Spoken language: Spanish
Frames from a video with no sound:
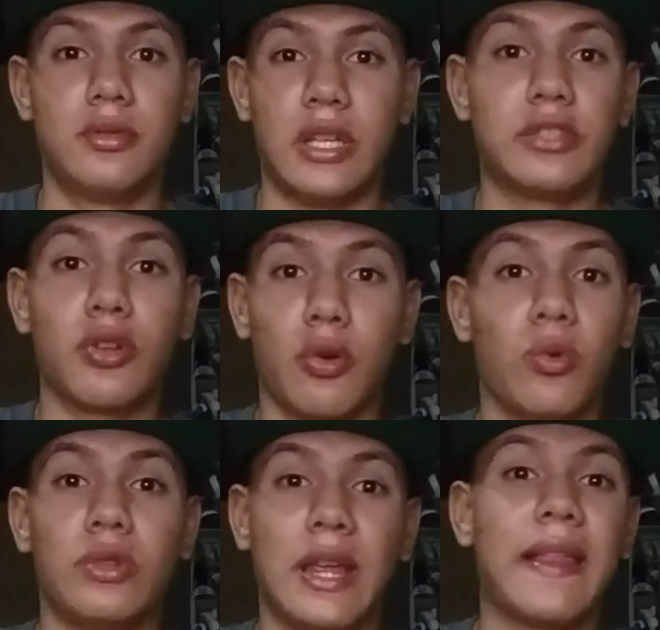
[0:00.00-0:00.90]
Eso es lo
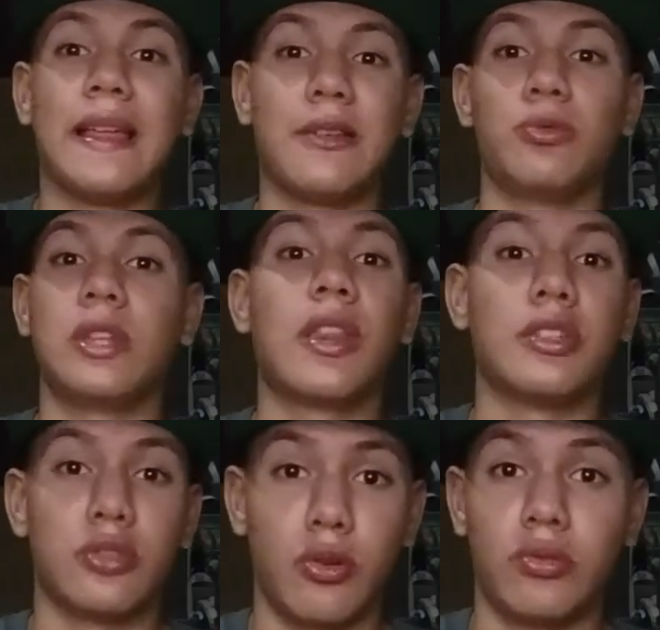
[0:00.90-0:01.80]
que ustedes,
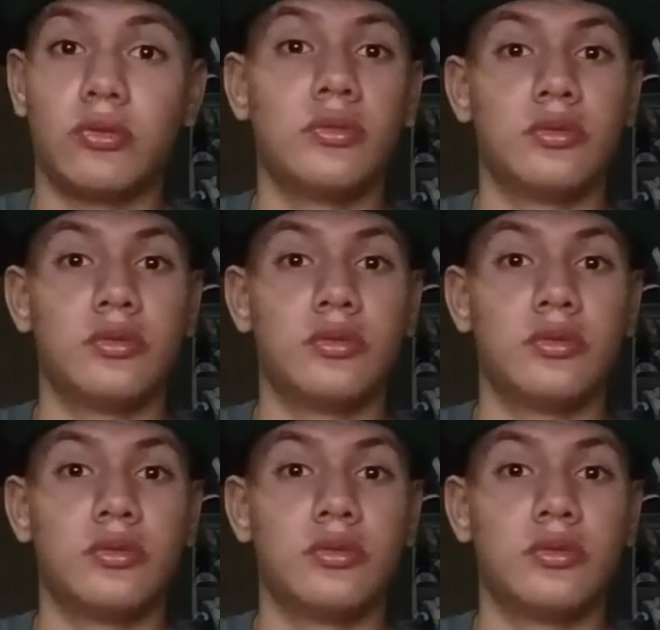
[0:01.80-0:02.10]
ustedes son.